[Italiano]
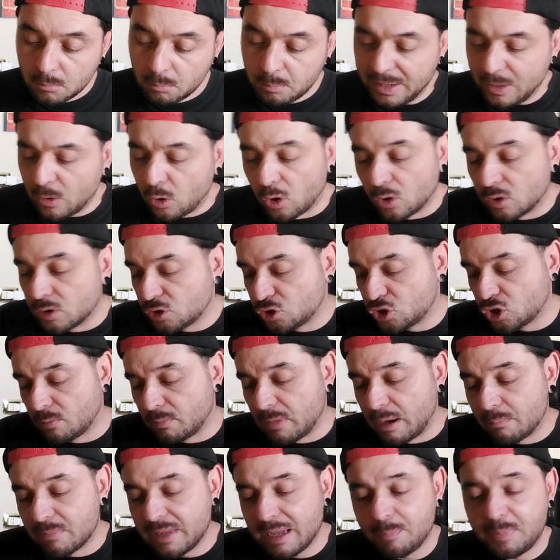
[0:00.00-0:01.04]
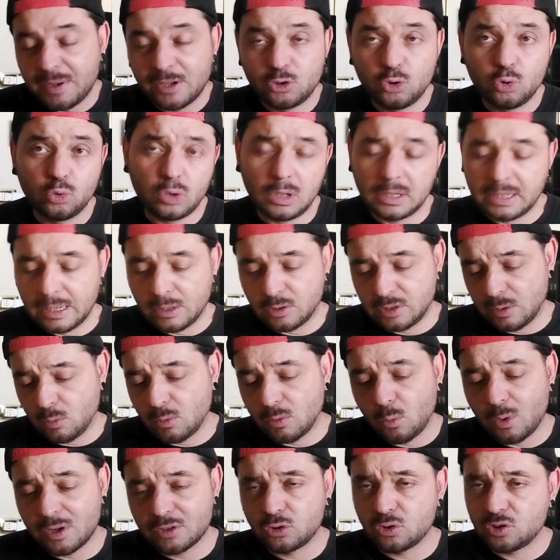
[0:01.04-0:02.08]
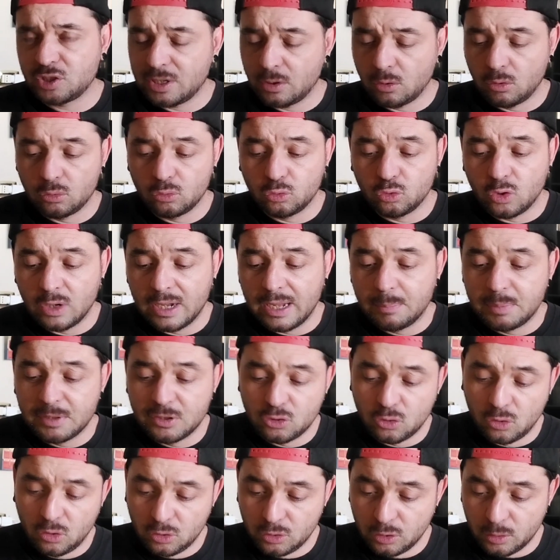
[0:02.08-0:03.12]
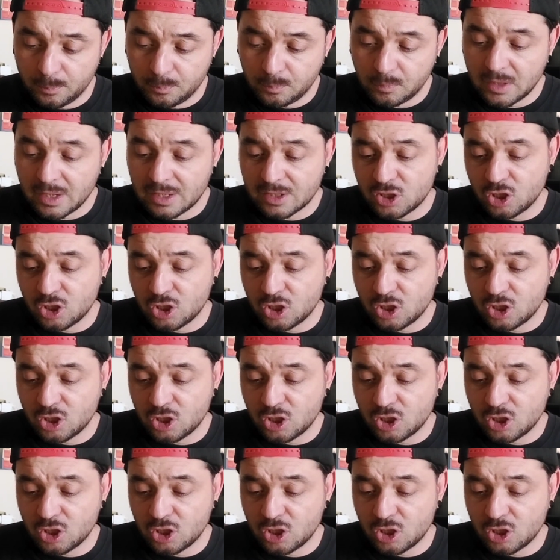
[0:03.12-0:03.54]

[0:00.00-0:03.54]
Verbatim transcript: Però insomma mi è piaciuto anche questo secondo episodio.